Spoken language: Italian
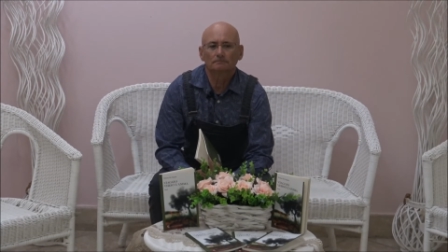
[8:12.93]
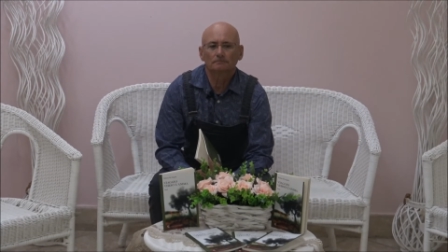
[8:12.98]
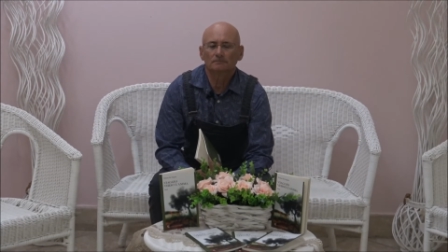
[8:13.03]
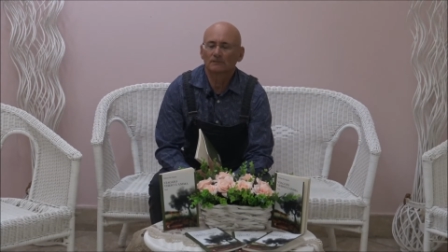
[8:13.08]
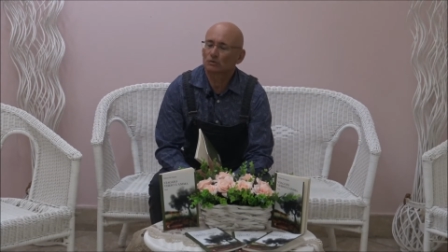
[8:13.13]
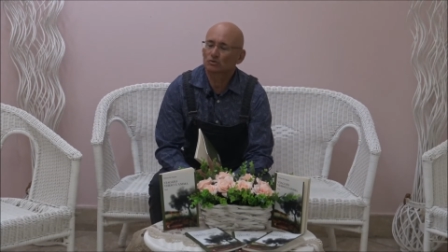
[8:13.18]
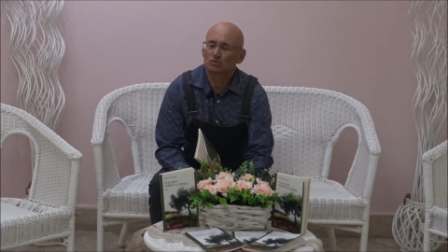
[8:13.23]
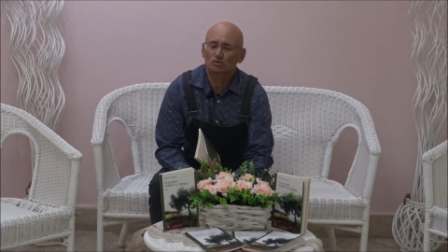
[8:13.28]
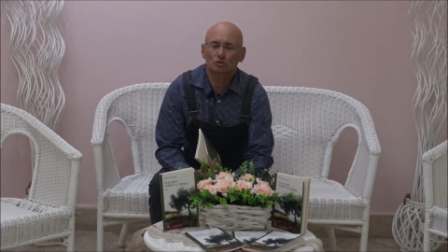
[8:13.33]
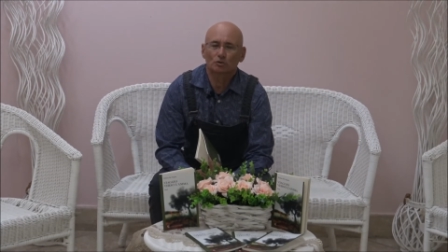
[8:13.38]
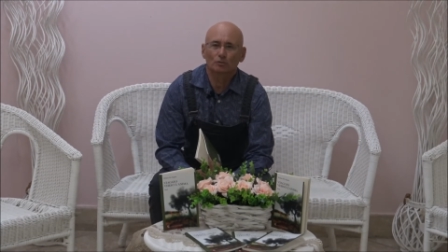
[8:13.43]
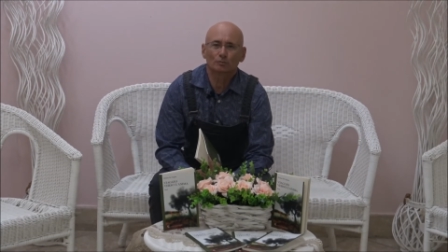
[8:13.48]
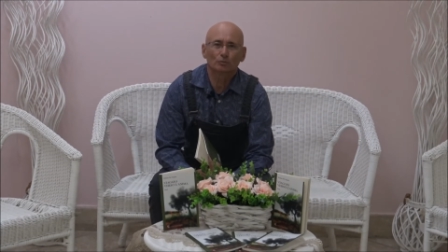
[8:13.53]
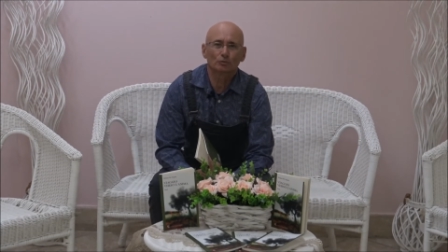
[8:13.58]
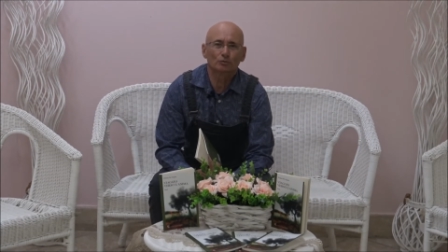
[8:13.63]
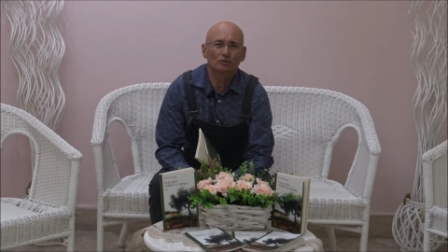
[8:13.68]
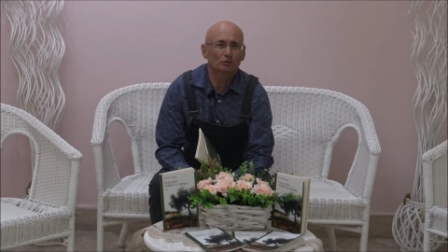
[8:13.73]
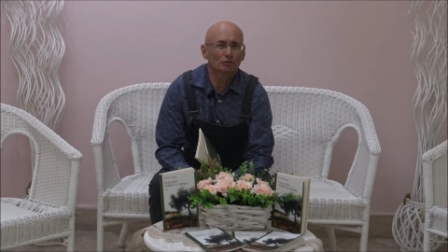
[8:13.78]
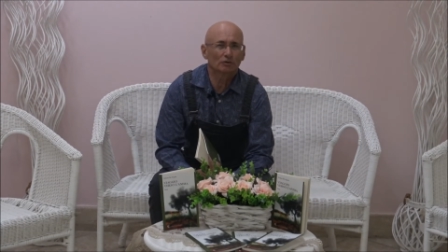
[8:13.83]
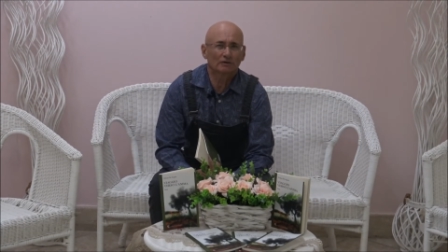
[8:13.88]
non sono più
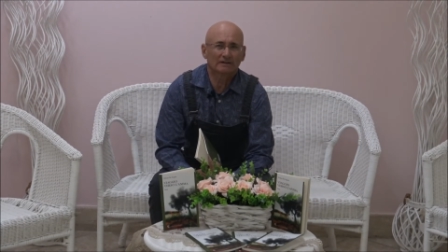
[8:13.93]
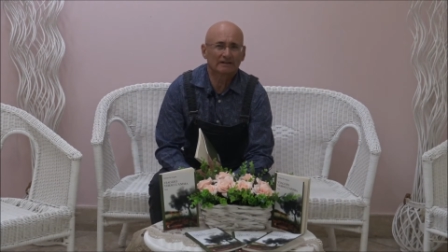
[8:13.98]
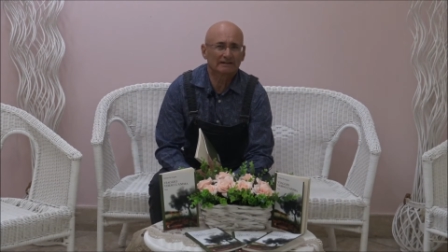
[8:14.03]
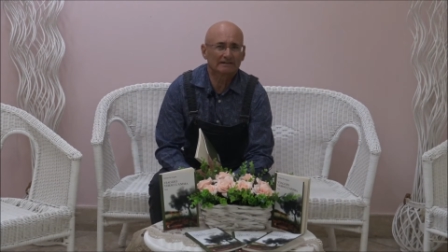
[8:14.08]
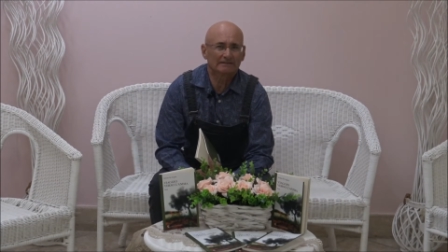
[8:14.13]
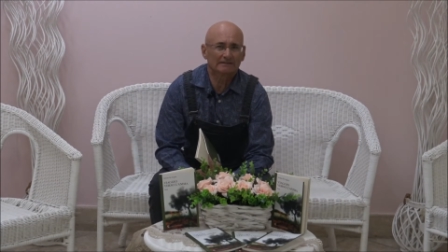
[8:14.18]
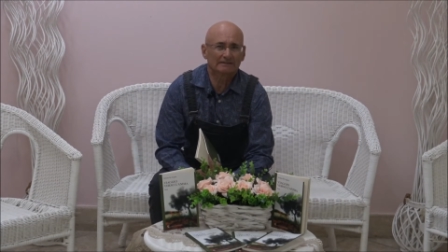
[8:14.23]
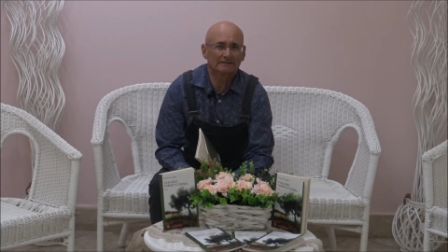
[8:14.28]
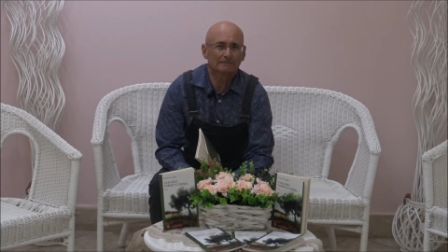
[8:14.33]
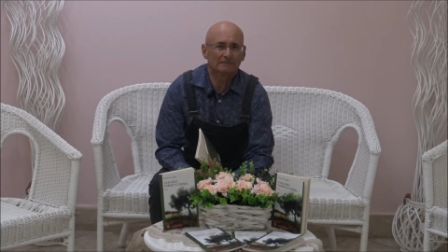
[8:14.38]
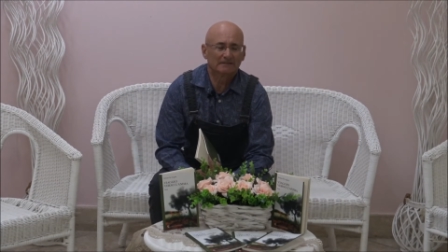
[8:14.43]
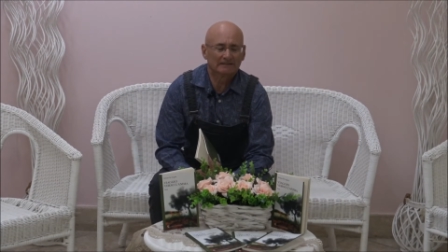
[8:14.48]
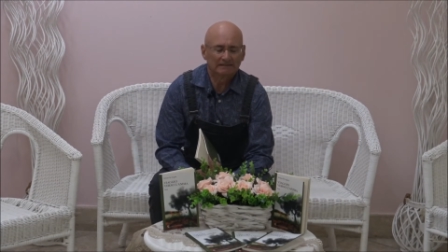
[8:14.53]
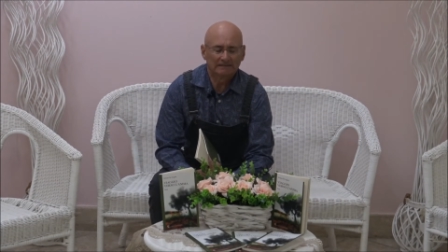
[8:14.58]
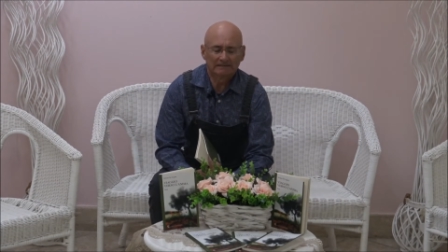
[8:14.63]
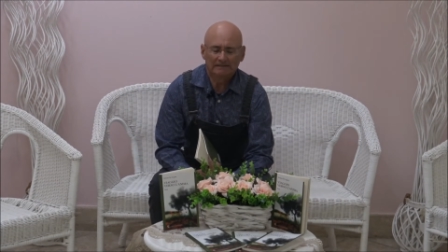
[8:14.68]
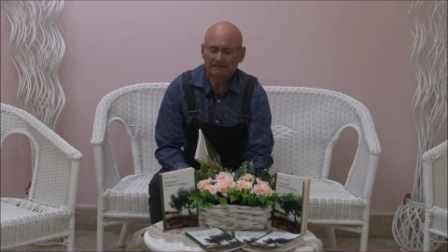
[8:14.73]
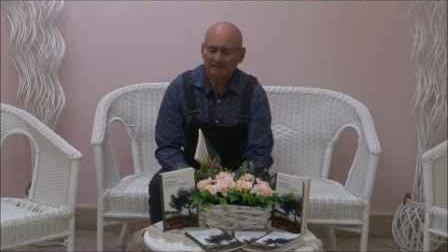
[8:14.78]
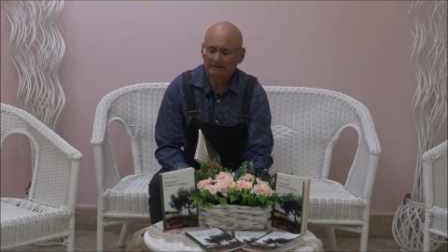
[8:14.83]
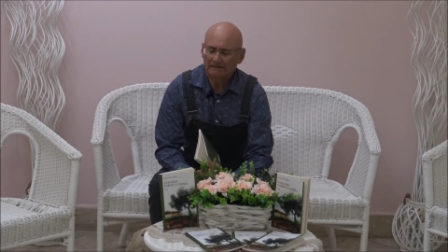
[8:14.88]
ritornati
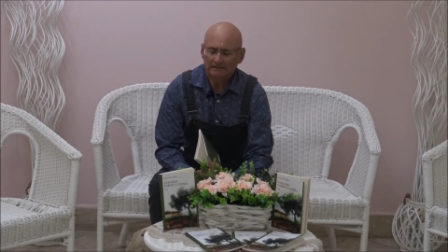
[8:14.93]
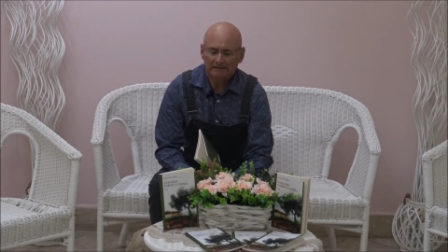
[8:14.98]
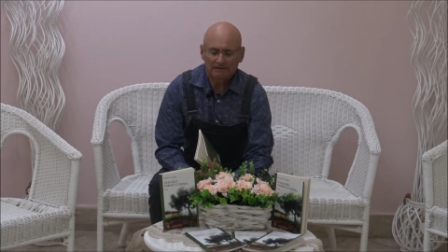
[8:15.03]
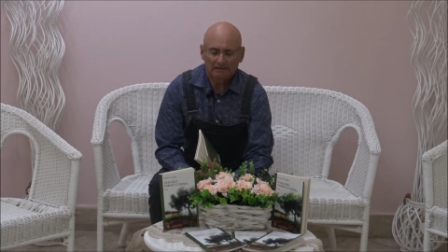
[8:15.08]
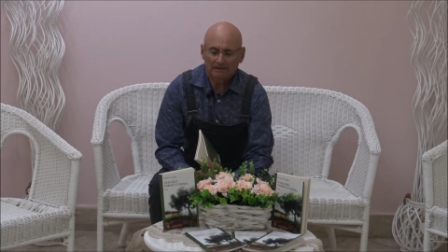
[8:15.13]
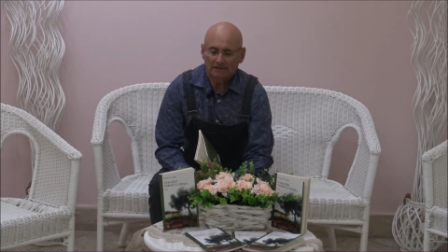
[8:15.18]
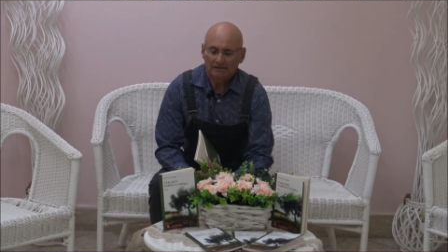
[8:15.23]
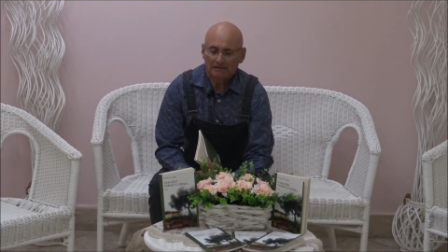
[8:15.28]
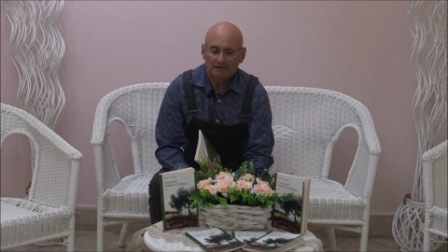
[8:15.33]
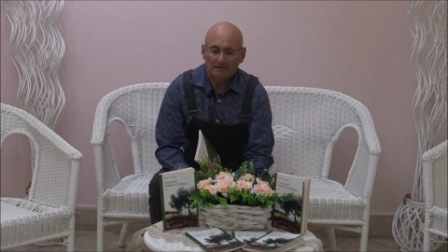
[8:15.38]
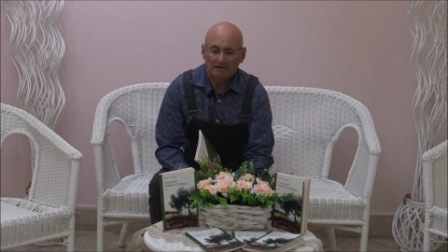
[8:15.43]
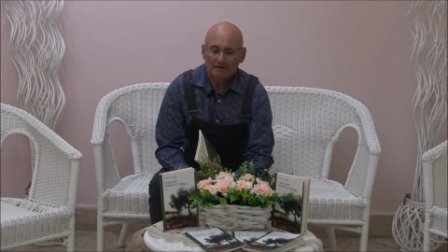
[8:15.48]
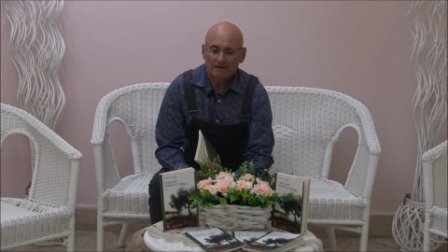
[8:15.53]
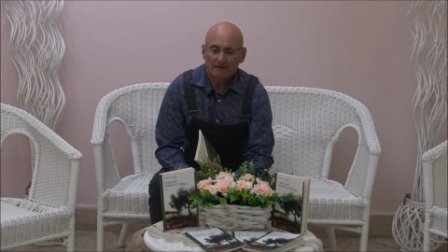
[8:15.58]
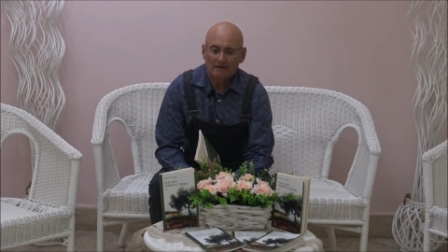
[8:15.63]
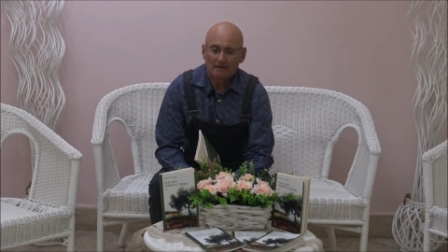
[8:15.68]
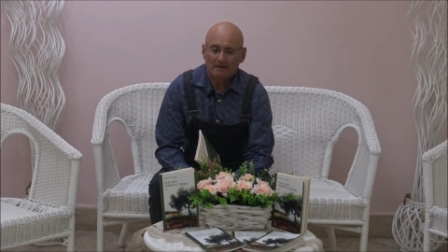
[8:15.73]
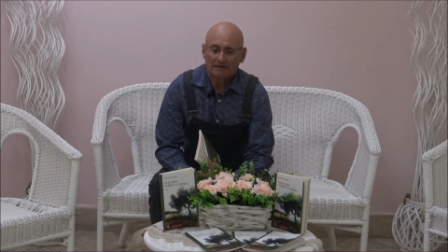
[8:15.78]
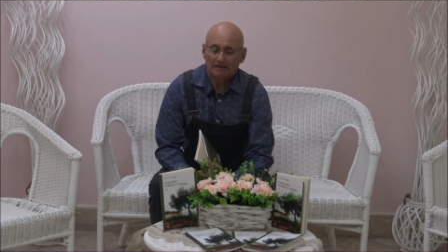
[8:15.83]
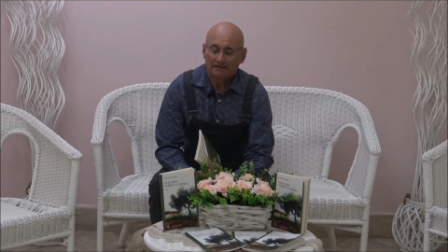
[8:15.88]

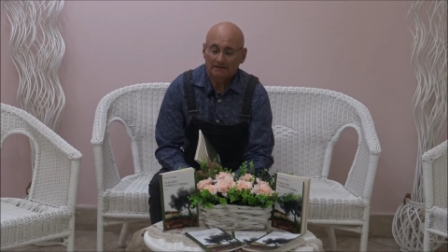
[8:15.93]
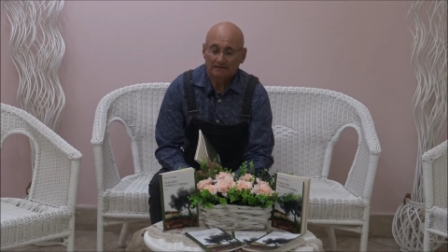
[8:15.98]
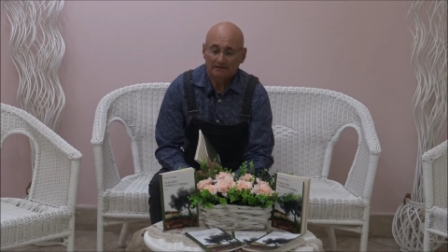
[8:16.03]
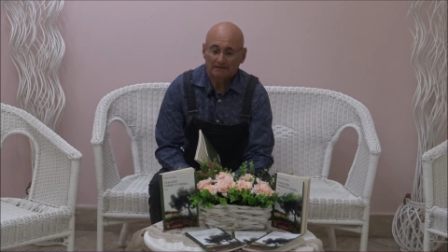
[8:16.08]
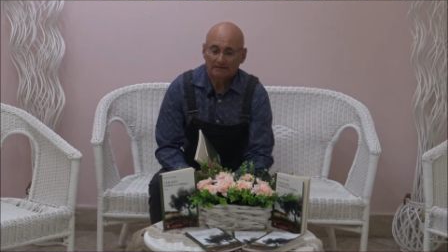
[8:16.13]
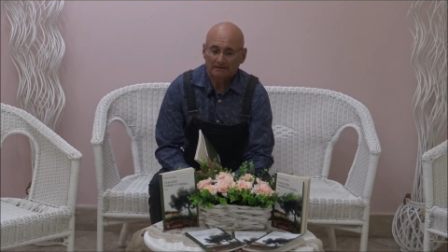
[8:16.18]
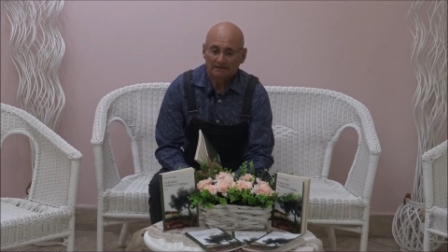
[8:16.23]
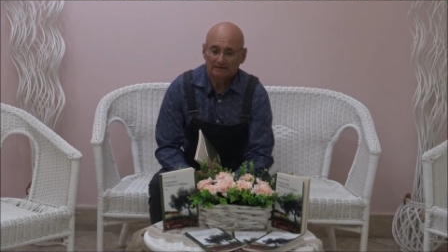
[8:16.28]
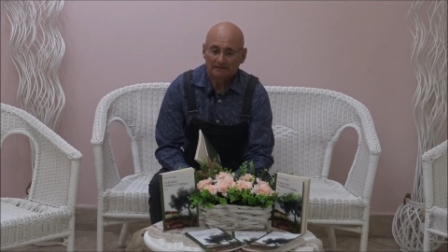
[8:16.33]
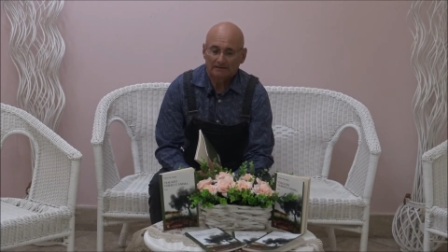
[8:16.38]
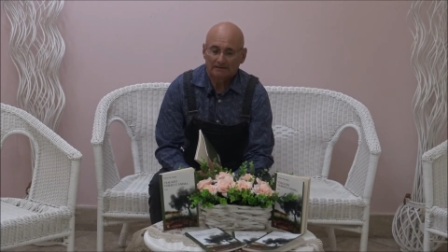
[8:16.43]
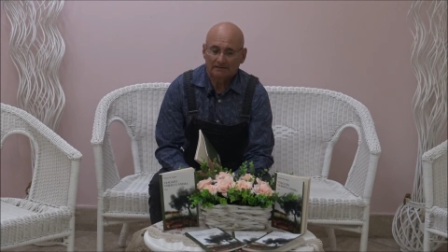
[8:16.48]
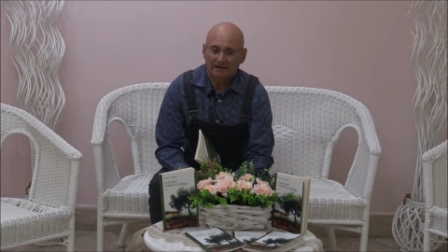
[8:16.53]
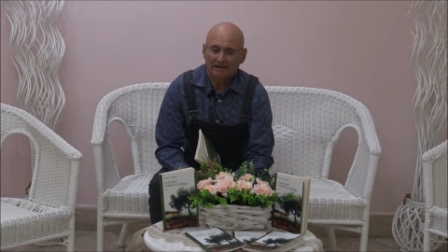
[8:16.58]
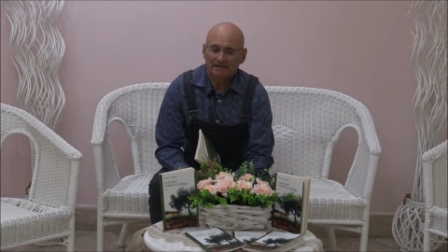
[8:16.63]
eh,